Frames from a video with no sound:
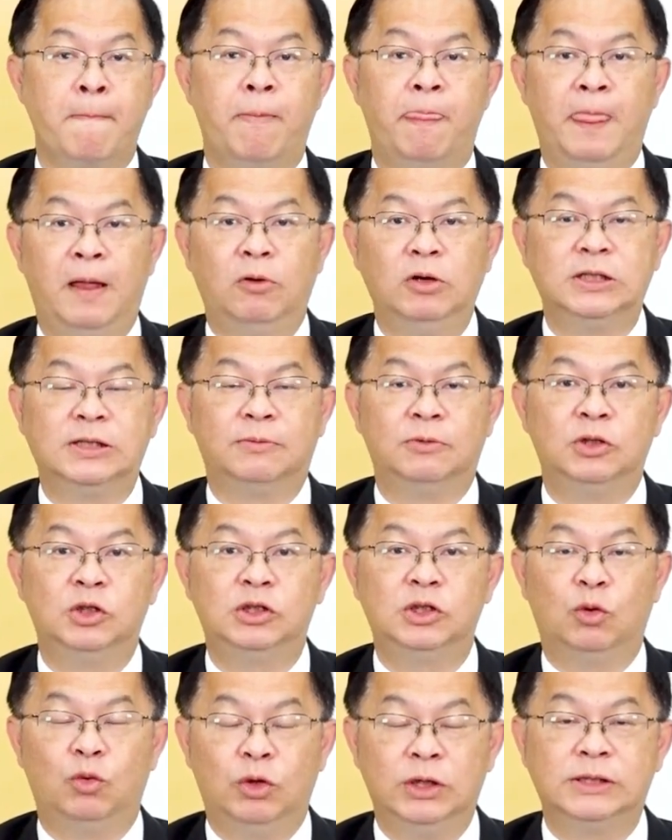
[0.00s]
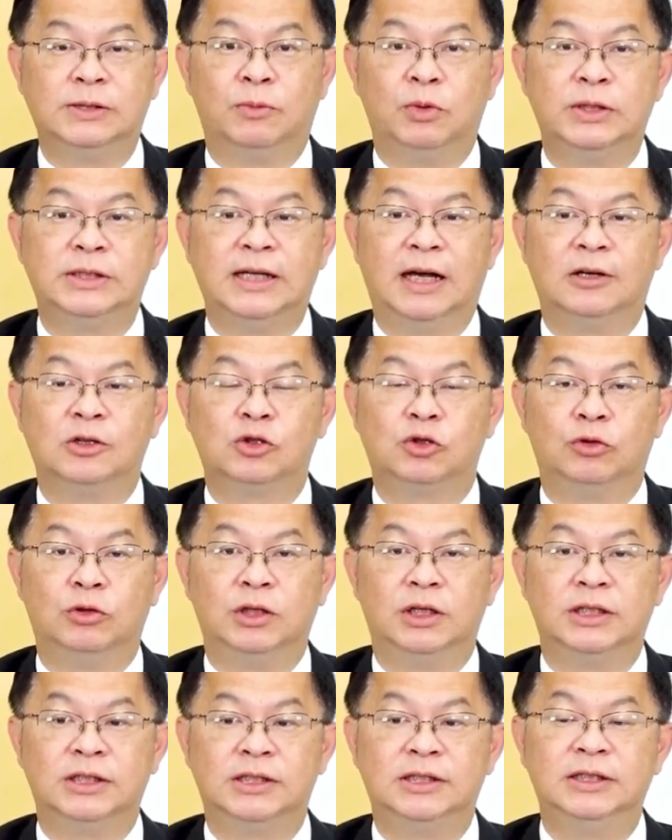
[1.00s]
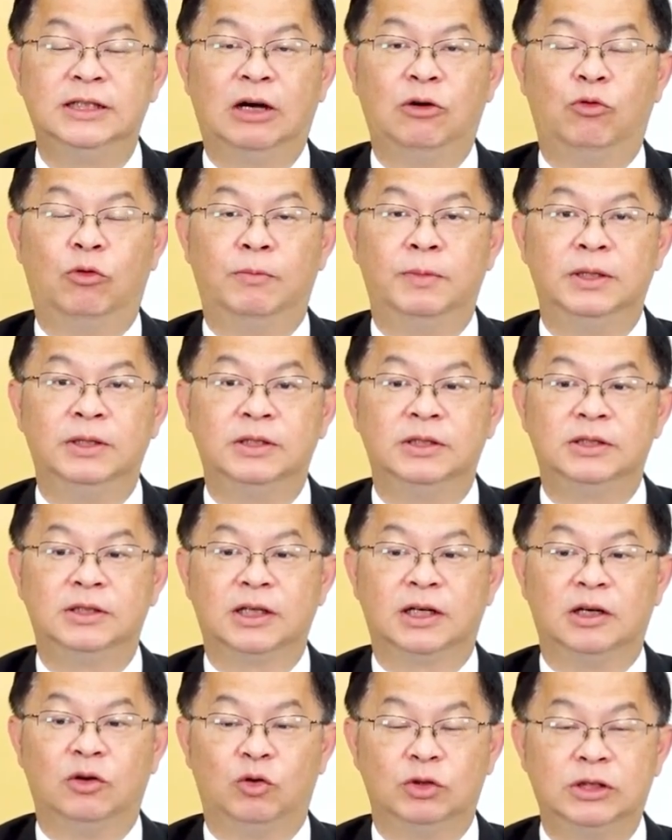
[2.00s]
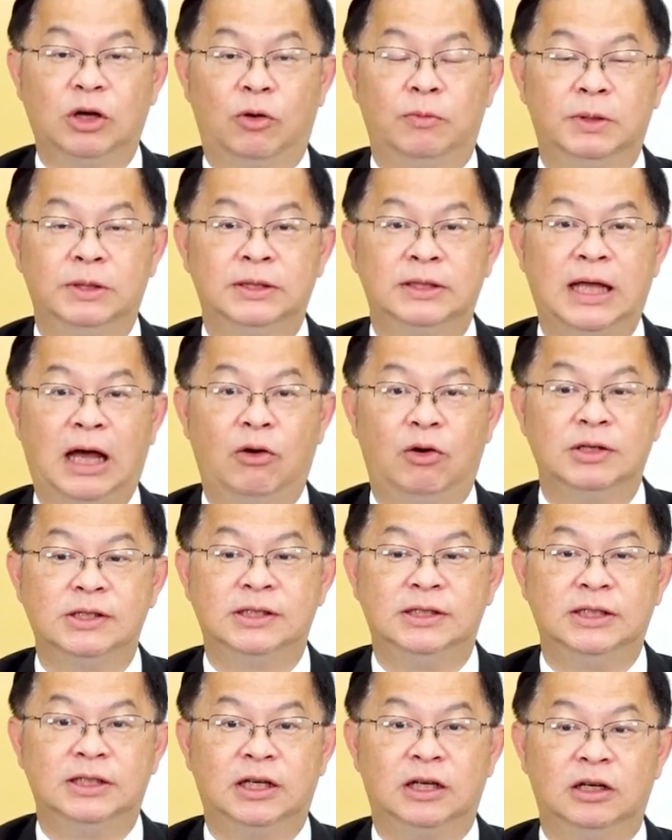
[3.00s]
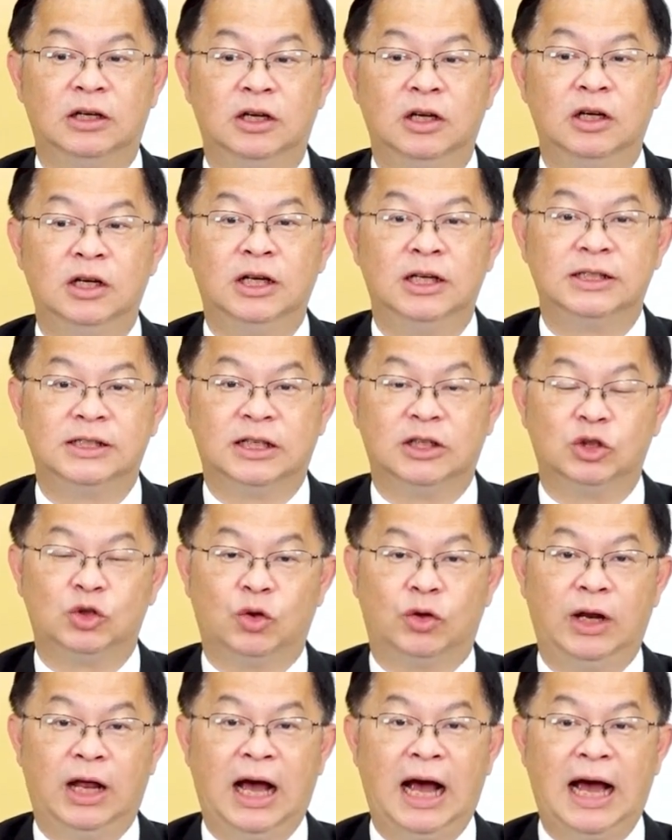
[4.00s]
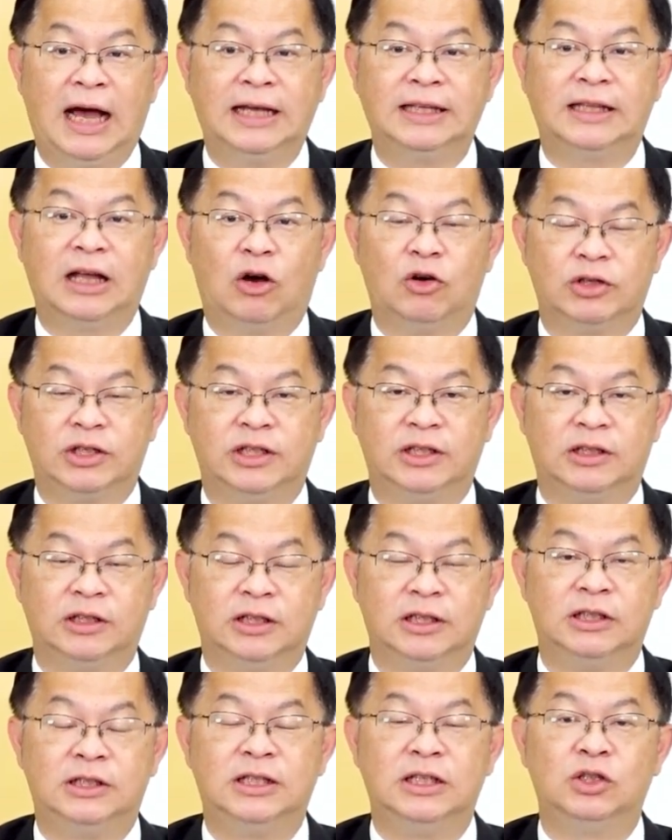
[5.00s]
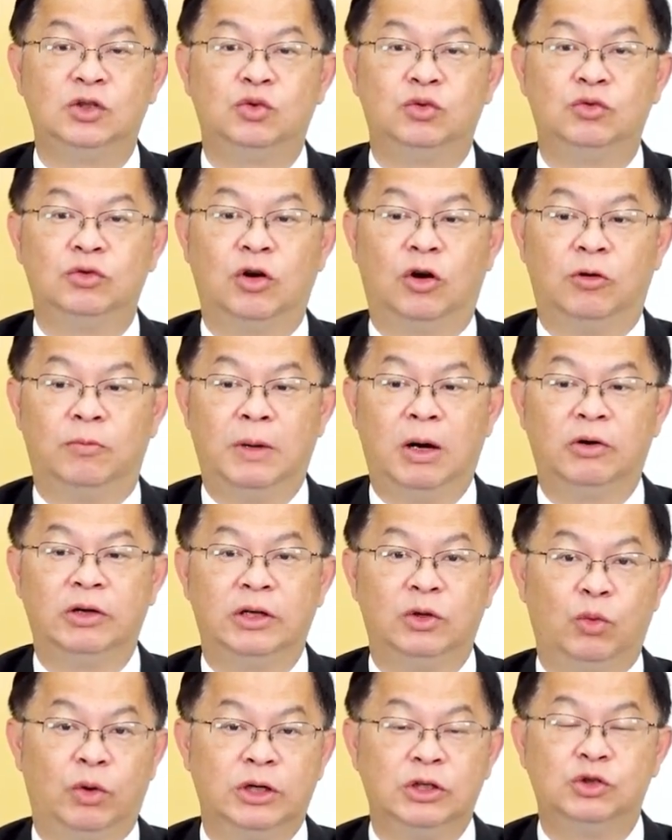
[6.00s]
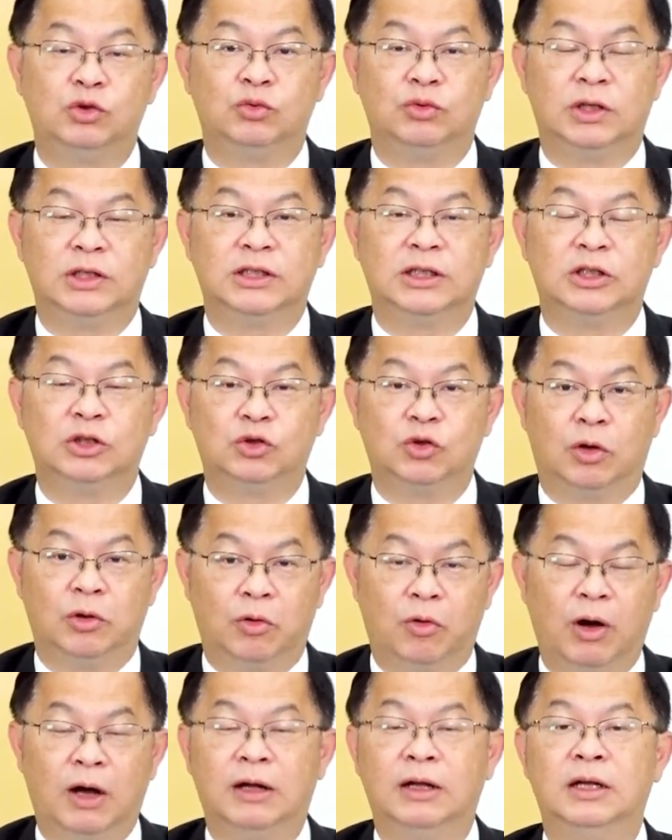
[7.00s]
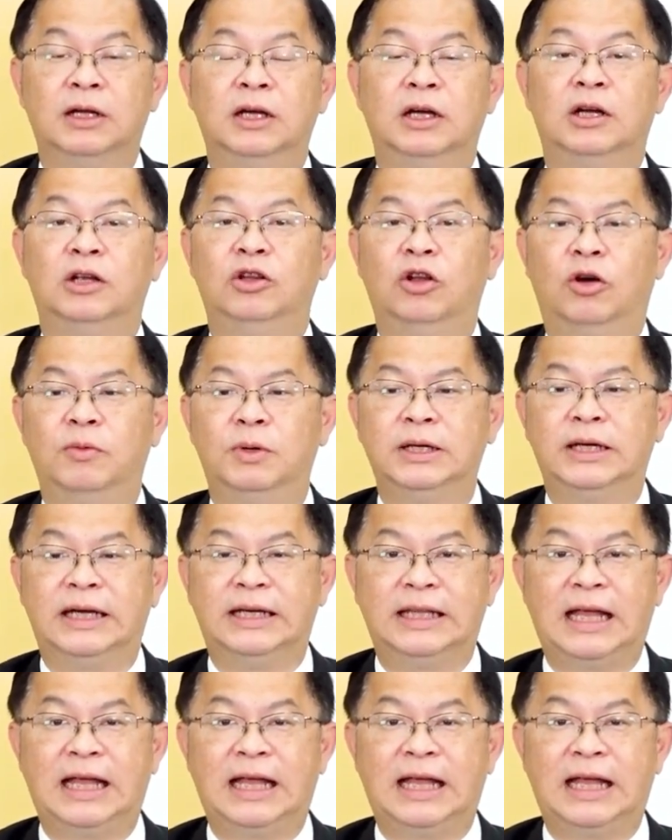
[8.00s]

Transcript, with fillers: 那为什么为什么会这样说呢？实际上，我们这个我知道，我们台湾是一个这个所谓海岛型，以进出口贸易为主的这个状况。那我们给